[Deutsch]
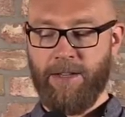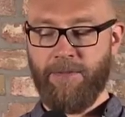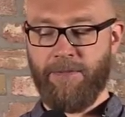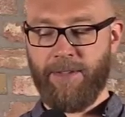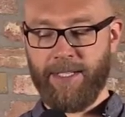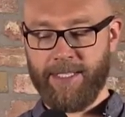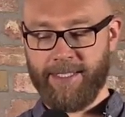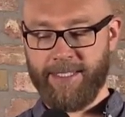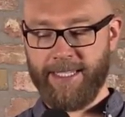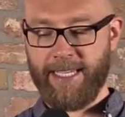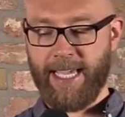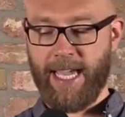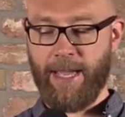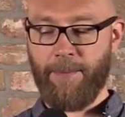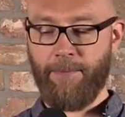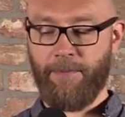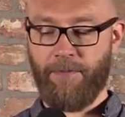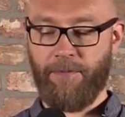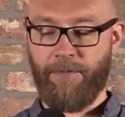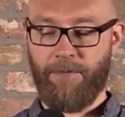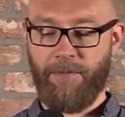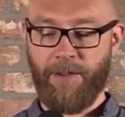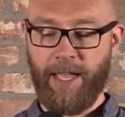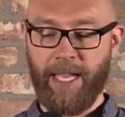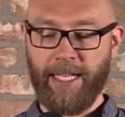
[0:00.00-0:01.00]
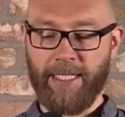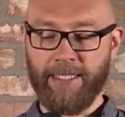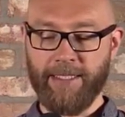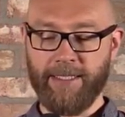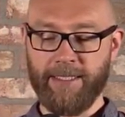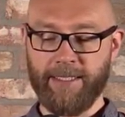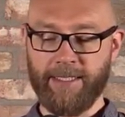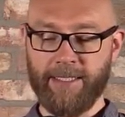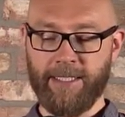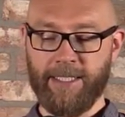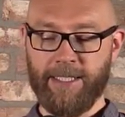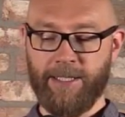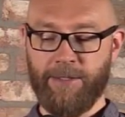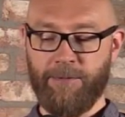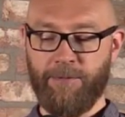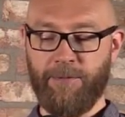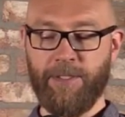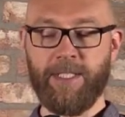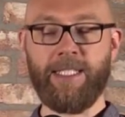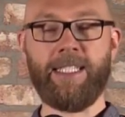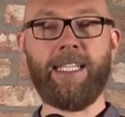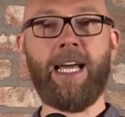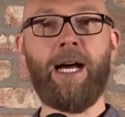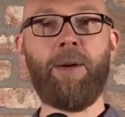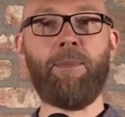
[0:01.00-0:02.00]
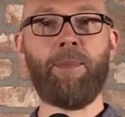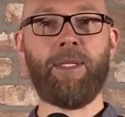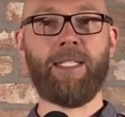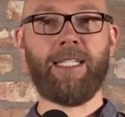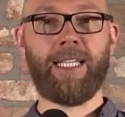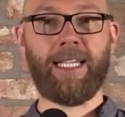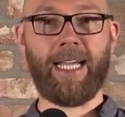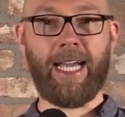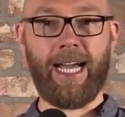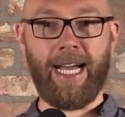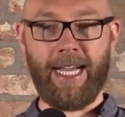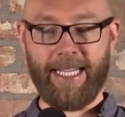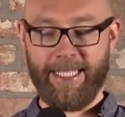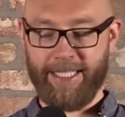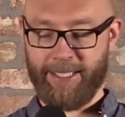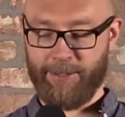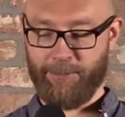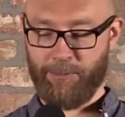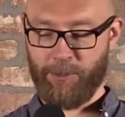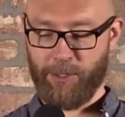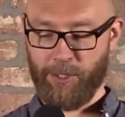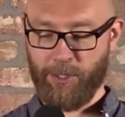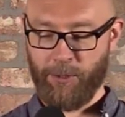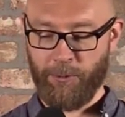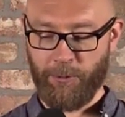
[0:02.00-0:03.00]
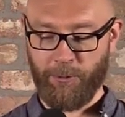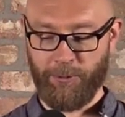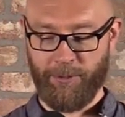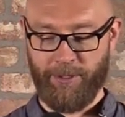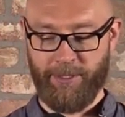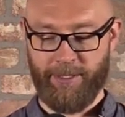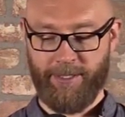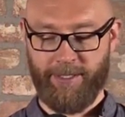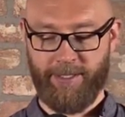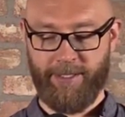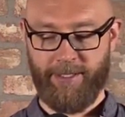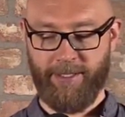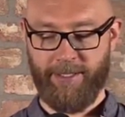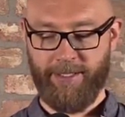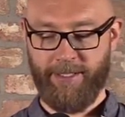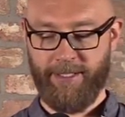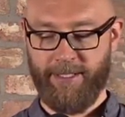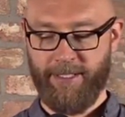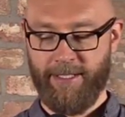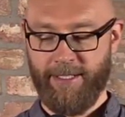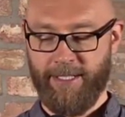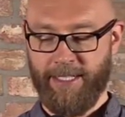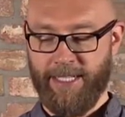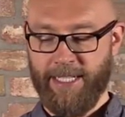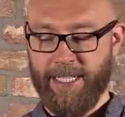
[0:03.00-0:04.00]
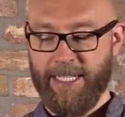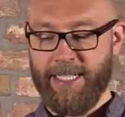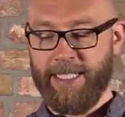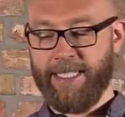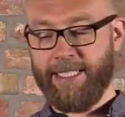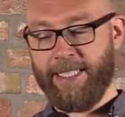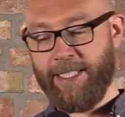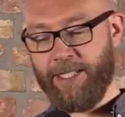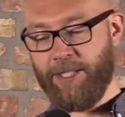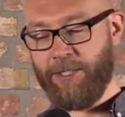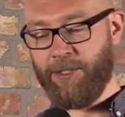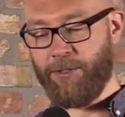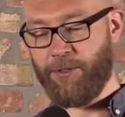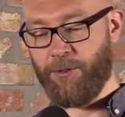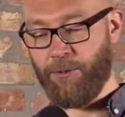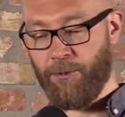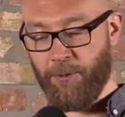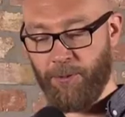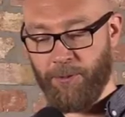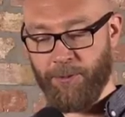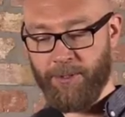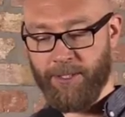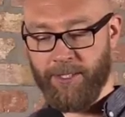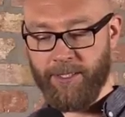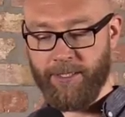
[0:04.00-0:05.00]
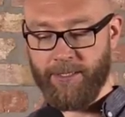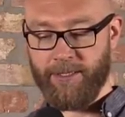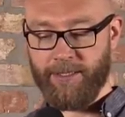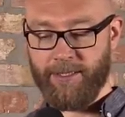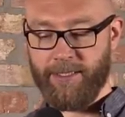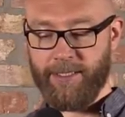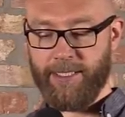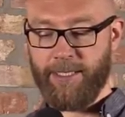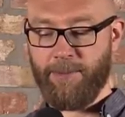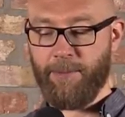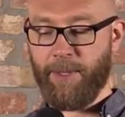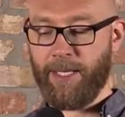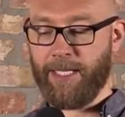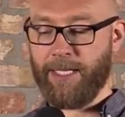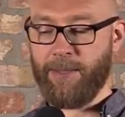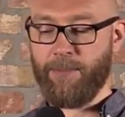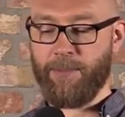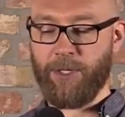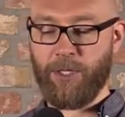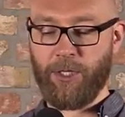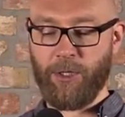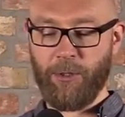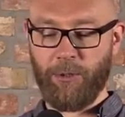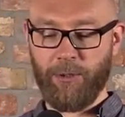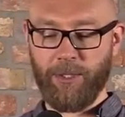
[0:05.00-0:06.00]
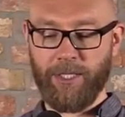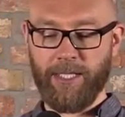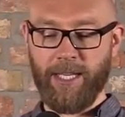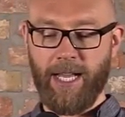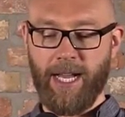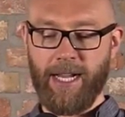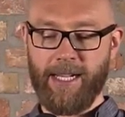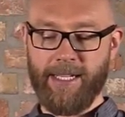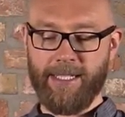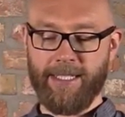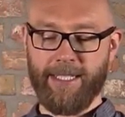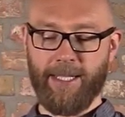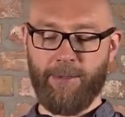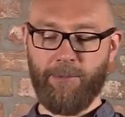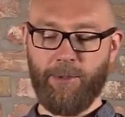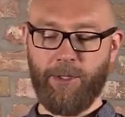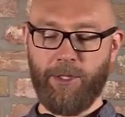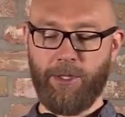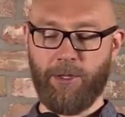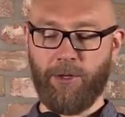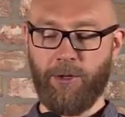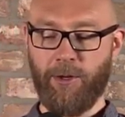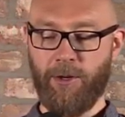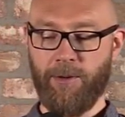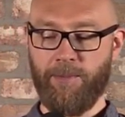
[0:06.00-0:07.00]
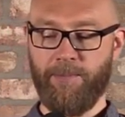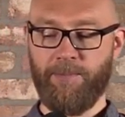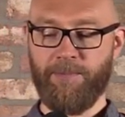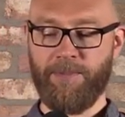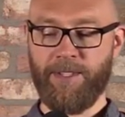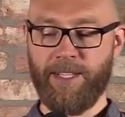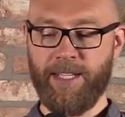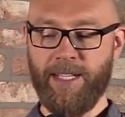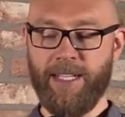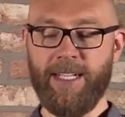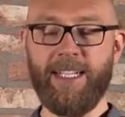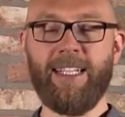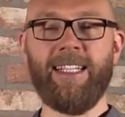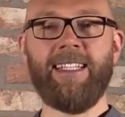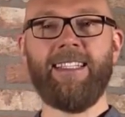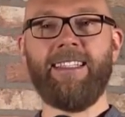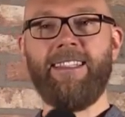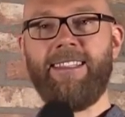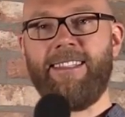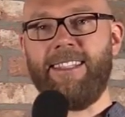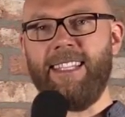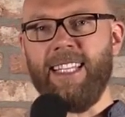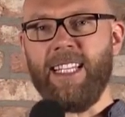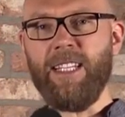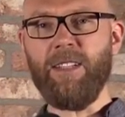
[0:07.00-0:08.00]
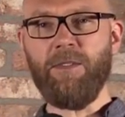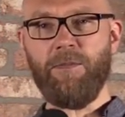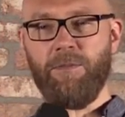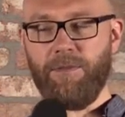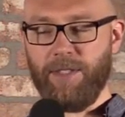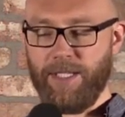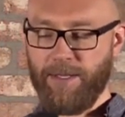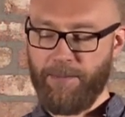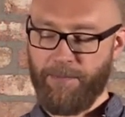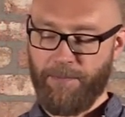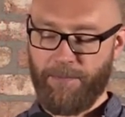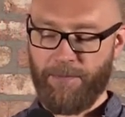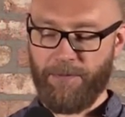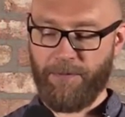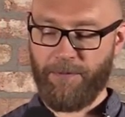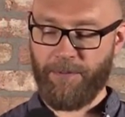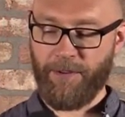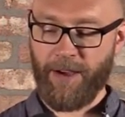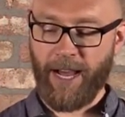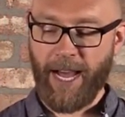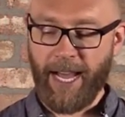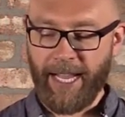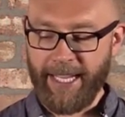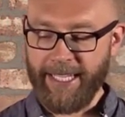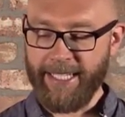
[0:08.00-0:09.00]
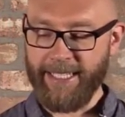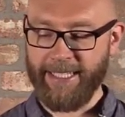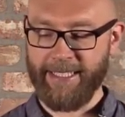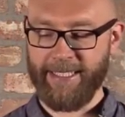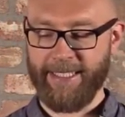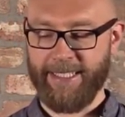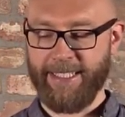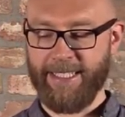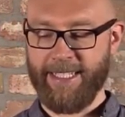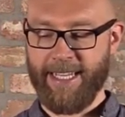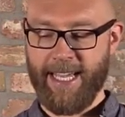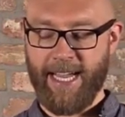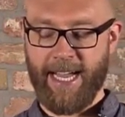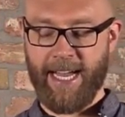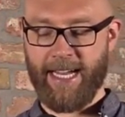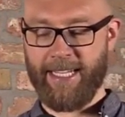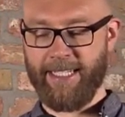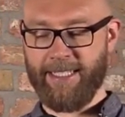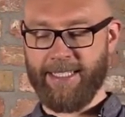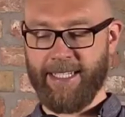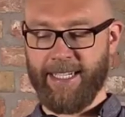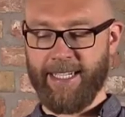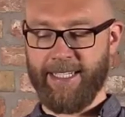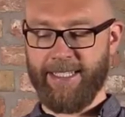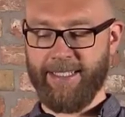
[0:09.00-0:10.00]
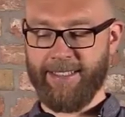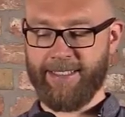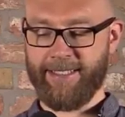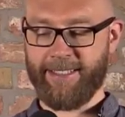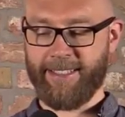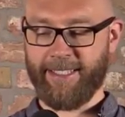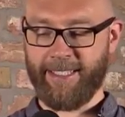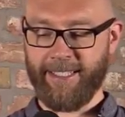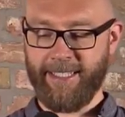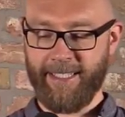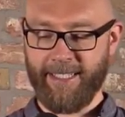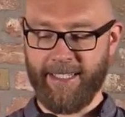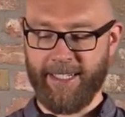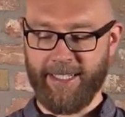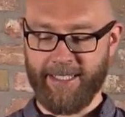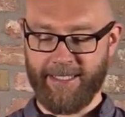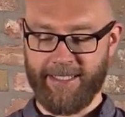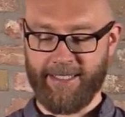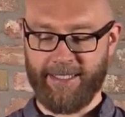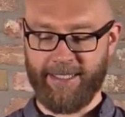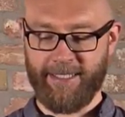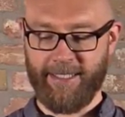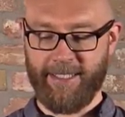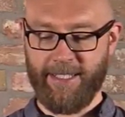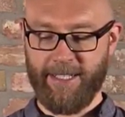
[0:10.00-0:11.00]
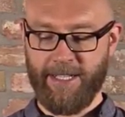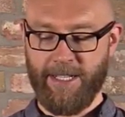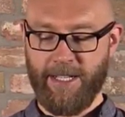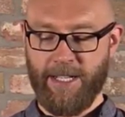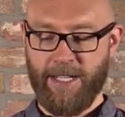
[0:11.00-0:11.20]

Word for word: Wer sie empfängt, wird damit reich belohnt. Die Söhne, die man im jungen Alter bekommt, sind wie Pfeile in der Hand eines Kriegers.